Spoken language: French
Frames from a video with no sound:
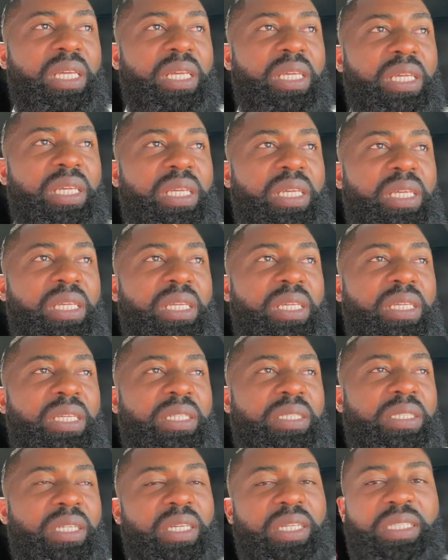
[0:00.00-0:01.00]
Et
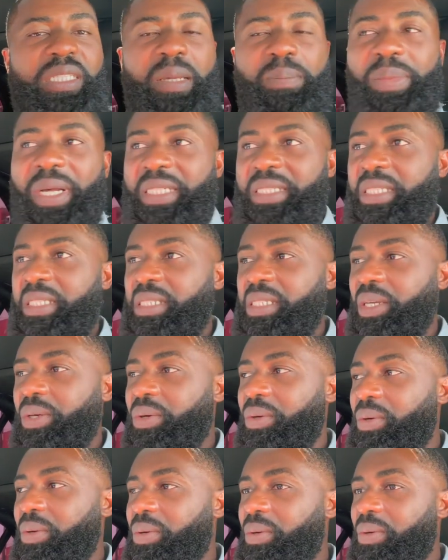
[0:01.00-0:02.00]
ce qui s'est passé, c'est
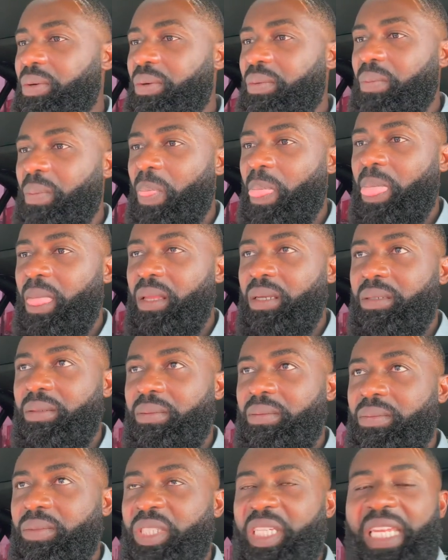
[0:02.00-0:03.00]
que
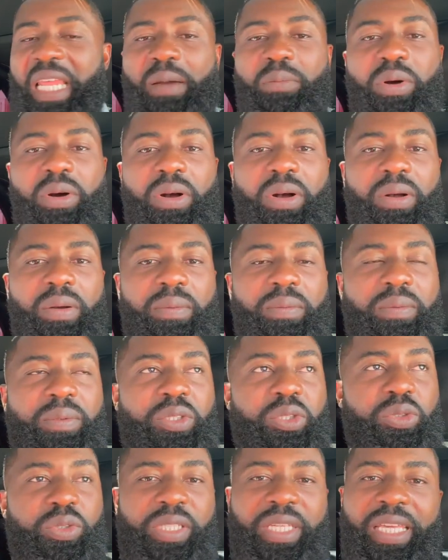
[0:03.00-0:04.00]
j'ai d'abord
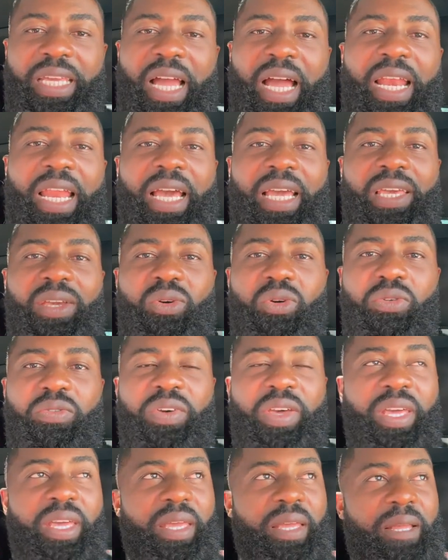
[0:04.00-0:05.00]
souscrit à l'haricot
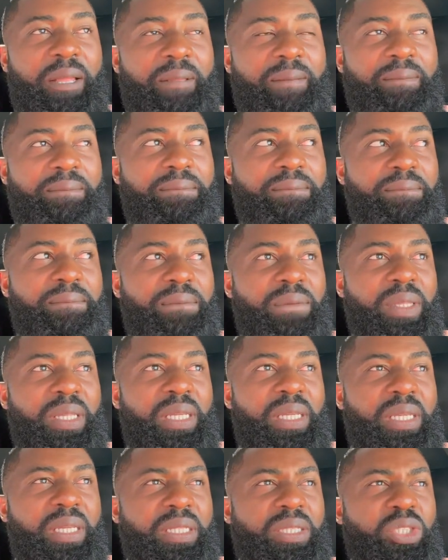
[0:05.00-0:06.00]
vert.
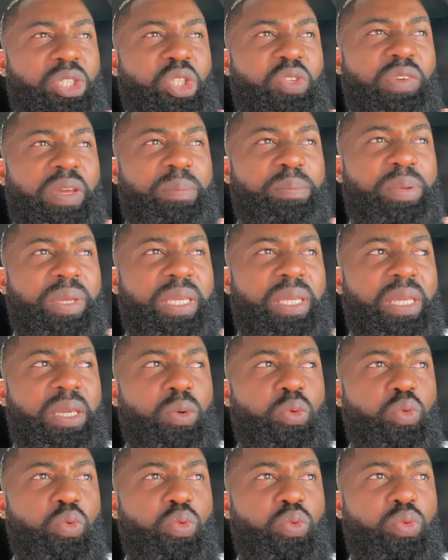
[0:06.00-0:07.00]
Je devais payer
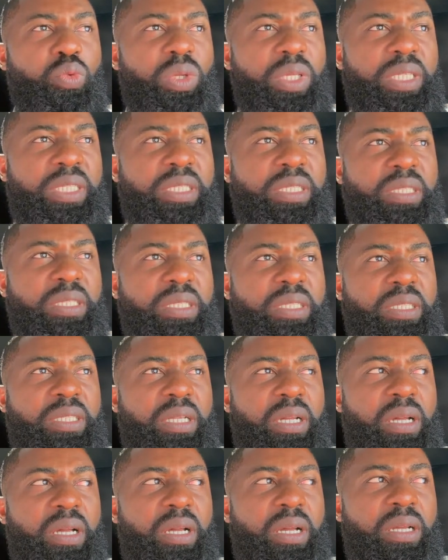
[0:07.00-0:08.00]

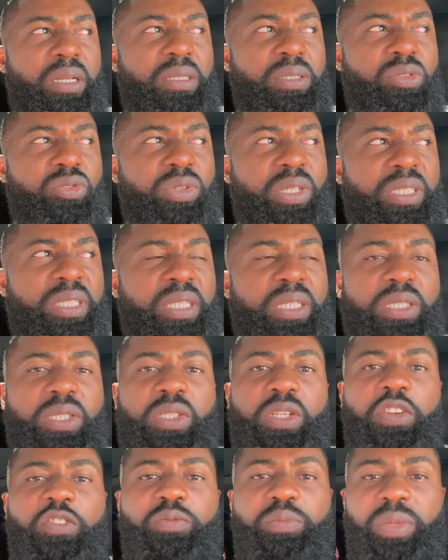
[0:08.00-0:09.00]

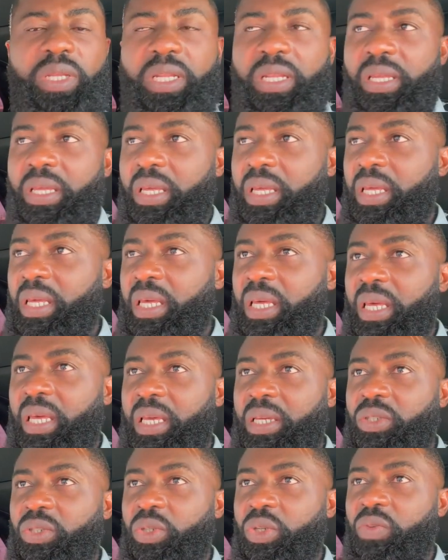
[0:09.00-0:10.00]
879 000
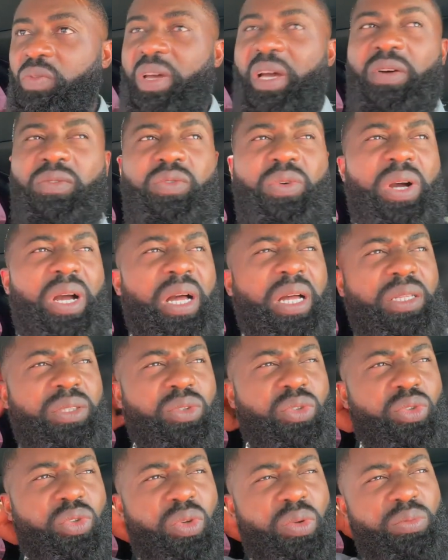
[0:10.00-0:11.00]
et je devais avoir
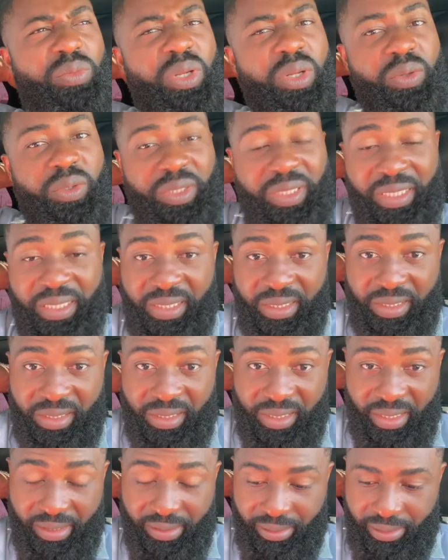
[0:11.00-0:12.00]
2
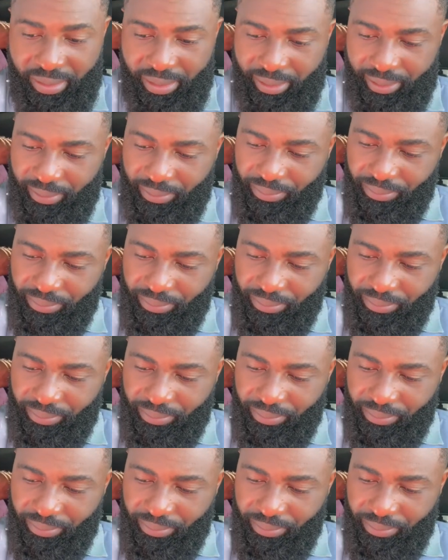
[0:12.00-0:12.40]
750 000.